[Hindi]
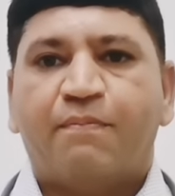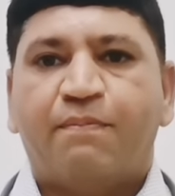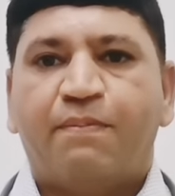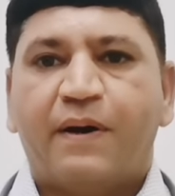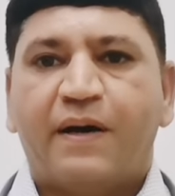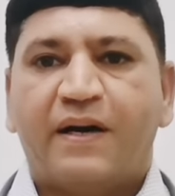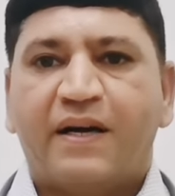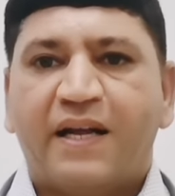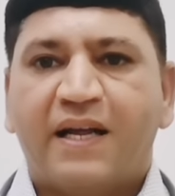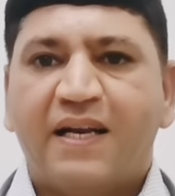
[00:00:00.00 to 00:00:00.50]

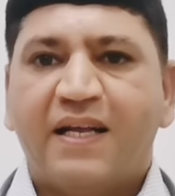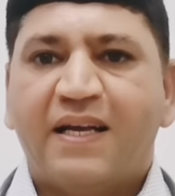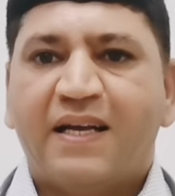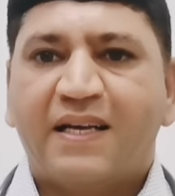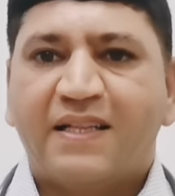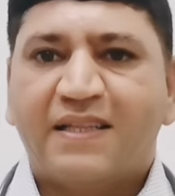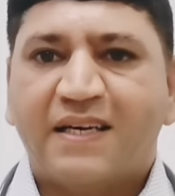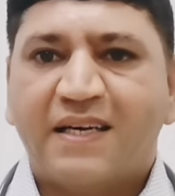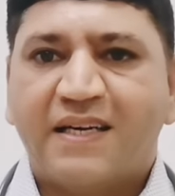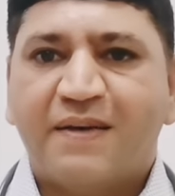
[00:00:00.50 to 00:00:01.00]
पर डेली
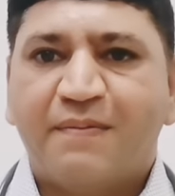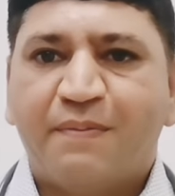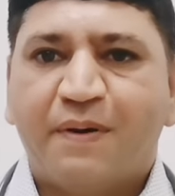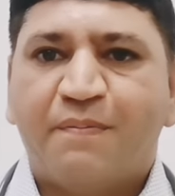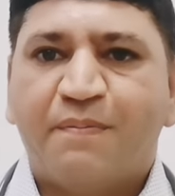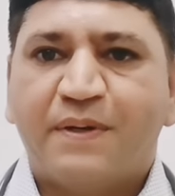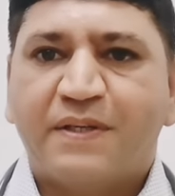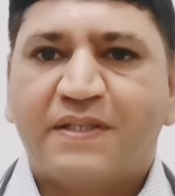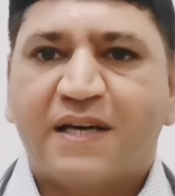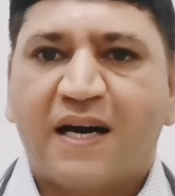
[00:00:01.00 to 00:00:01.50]
के तकरीबन
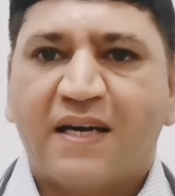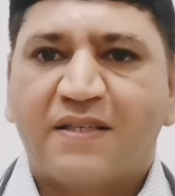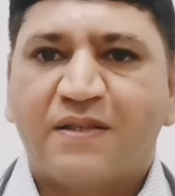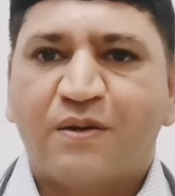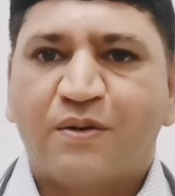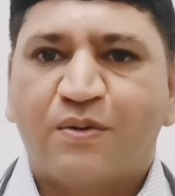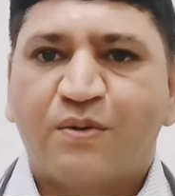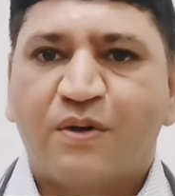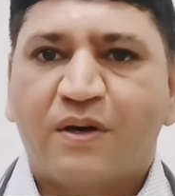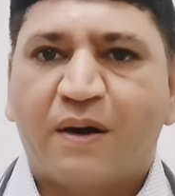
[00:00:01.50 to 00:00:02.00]
50
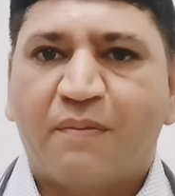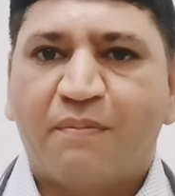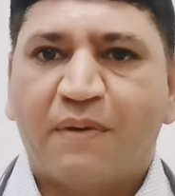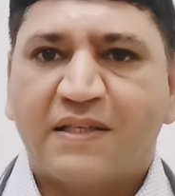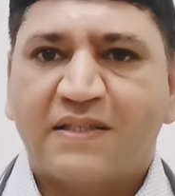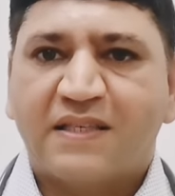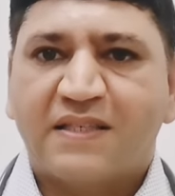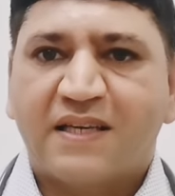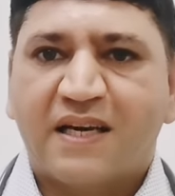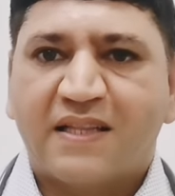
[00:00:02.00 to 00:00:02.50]
लोगों का
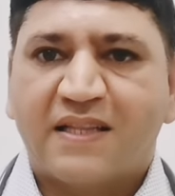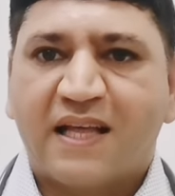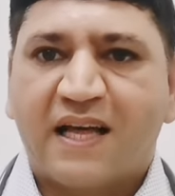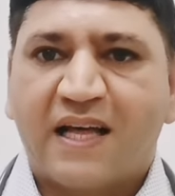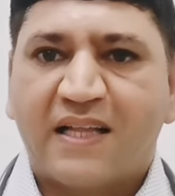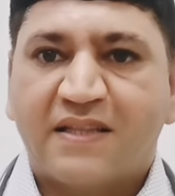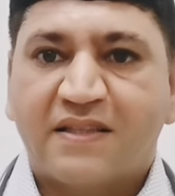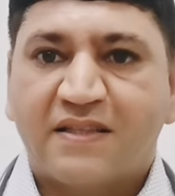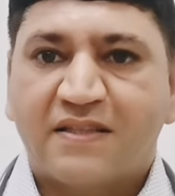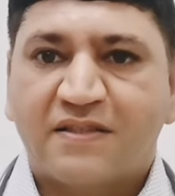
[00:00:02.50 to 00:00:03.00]
मैसेज आता है